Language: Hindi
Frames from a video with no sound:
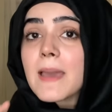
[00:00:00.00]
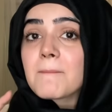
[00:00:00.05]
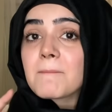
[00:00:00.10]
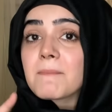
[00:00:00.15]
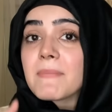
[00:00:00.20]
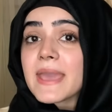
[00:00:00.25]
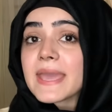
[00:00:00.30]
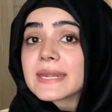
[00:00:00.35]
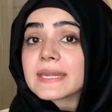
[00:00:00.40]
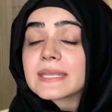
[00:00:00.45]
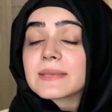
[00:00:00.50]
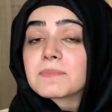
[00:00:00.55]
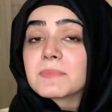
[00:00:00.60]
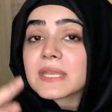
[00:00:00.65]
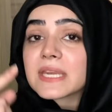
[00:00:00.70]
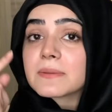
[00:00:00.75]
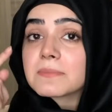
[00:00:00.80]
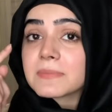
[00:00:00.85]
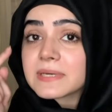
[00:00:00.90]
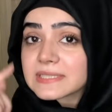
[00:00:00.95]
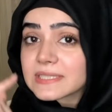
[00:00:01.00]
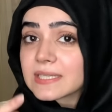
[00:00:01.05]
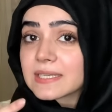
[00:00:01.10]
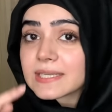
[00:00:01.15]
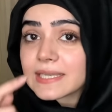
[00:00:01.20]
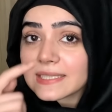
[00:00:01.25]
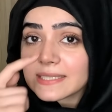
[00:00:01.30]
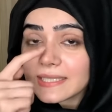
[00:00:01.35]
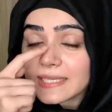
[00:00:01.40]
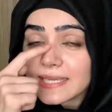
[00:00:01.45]
मैंने मेरी मदर
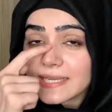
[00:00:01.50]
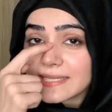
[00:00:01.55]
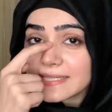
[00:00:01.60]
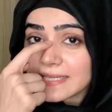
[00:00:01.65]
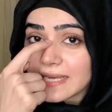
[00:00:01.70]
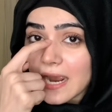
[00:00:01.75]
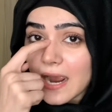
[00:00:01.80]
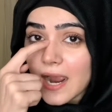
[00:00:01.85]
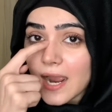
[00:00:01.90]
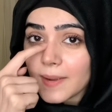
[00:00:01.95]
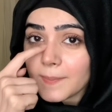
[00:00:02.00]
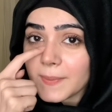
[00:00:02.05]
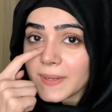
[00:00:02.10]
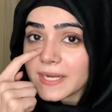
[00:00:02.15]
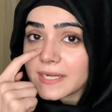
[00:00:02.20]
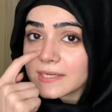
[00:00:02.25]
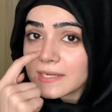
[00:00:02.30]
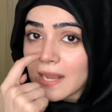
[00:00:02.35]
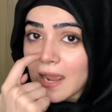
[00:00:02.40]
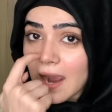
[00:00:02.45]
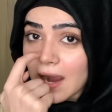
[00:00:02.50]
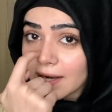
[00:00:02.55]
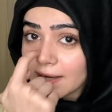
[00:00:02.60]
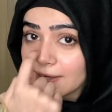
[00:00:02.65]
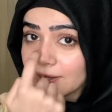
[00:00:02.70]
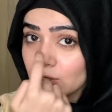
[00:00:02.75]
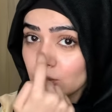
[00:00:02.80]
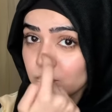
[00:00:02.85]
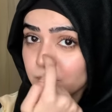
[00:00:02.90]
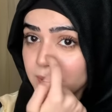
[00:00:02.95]
के थी यहाँ पे नाक
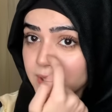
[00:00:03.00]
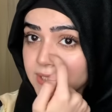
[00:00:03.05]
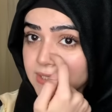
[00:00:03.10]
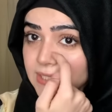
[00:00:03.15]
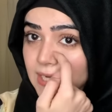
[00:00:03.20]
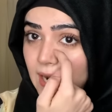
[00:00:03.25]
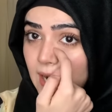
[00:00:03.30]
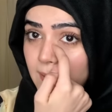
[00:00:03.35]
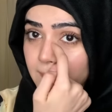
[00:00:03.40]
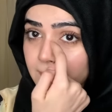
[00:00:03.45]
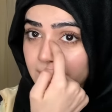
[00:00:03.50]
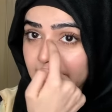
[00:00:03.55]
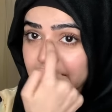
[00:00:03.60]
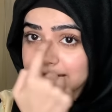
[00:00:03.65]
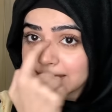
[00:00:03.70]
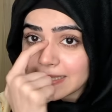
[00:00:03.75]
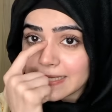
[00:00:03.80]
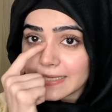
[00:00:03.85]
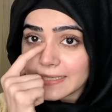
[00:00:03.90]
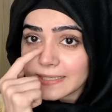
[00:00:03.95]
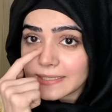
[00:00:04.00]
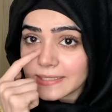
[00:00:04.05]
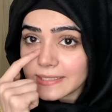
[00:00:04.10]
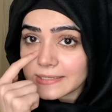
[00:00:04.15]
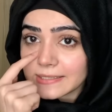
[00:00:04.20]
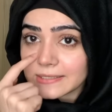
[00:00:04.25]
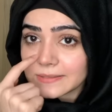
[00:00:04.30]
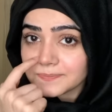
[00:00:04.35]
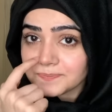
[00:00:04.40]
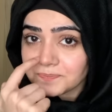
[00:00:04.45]
के ऊपर यहाँ पे ऐसे करके
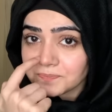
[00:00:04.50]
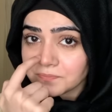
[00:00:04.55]
थी